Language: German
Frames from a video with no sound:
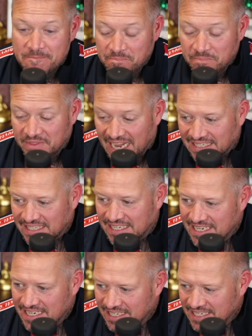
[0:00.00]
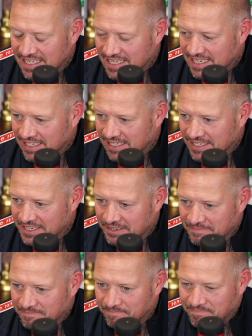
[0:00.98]
Das ist
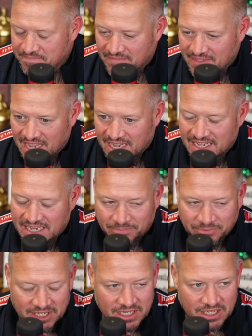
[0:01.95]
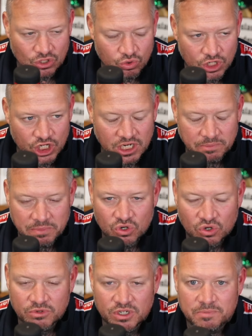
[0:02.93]
ähm, ich habe das dann zugeschickt
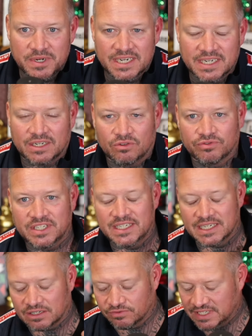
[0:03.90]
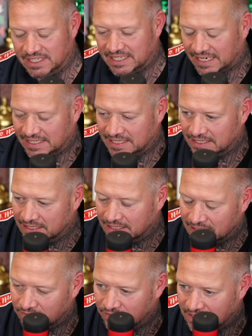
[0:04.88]
bekommen und ich bin dann auf die, auf die Seite,
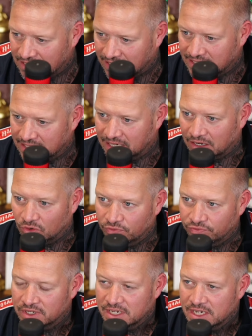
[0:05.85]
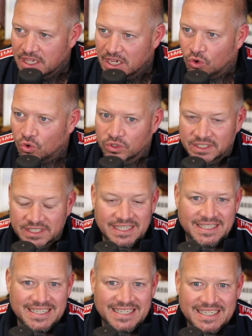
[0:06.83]
auf die Seite rauf
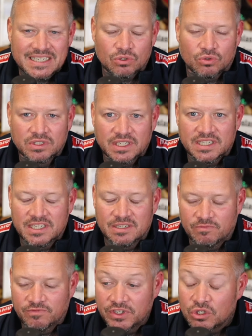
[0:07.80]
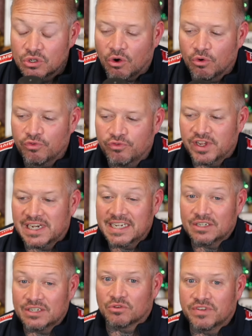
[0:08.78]
und die ist unter diesem Video auch
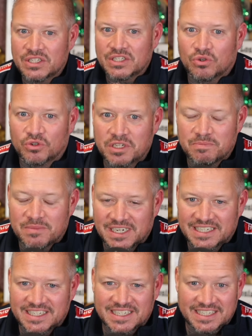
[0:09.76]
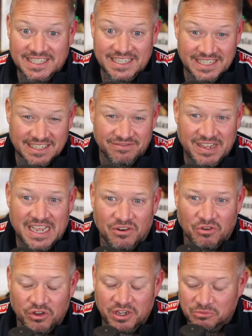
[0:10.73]
verlinkt. Und wenn es euch mal interessiert, wer in
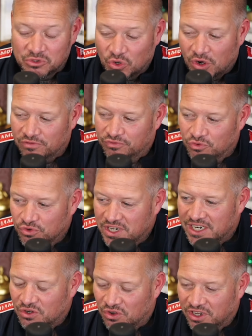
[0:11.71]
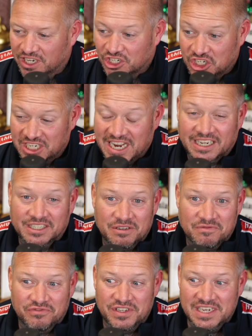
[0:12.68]
eurem Dorf oder in eurer Stadt
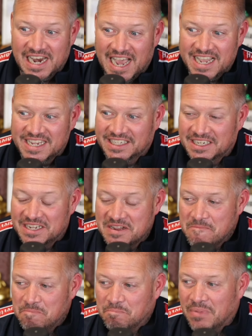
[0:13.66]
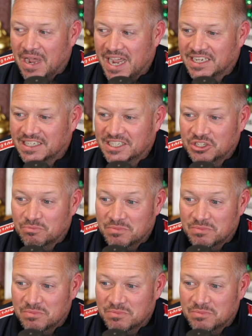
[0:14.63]
vielleicht bei diesem